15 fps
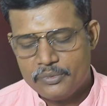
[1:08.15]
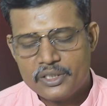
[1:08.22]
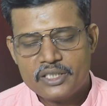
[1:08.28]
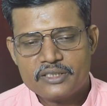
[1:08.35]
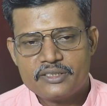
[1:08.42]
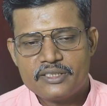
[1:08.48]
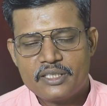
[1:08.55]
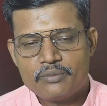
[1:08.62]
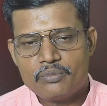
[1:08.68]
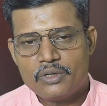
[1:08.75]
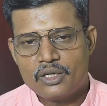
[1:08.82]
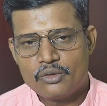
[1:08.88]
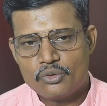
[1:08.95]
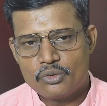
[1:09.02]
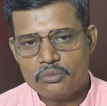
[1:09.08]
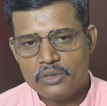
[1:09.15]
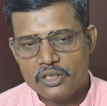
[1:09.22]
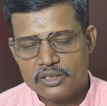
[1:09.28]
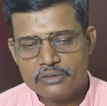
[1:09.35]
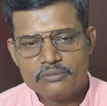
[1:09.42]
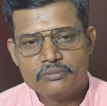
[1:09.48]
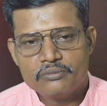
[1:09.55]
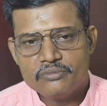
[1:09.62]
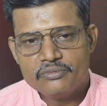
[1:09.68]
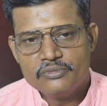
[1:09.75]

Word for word: மிக சிறப்பான ஒரு மாதம்